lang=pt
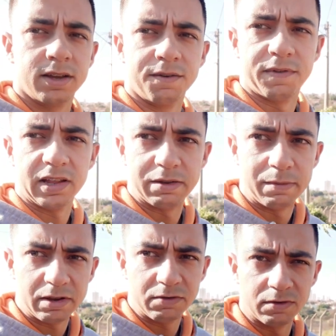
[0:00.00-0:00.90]

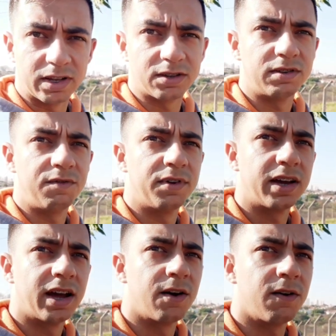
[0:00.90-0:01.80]
Infelizmente o casalzinho veio
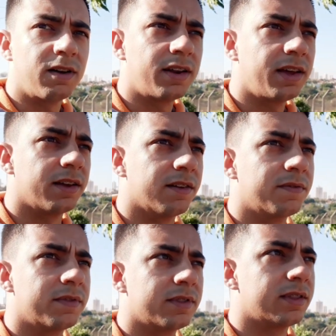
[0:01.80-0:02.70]
na gaiola, né?
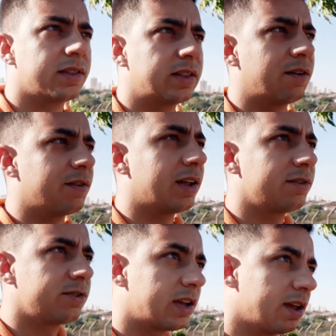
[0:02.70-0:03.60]
Tava lá,
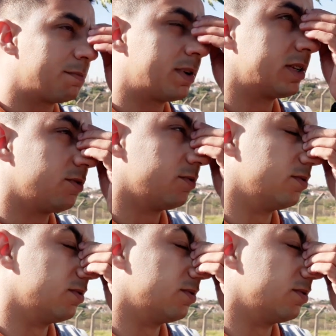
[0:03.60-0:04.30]
só que aí apareceu.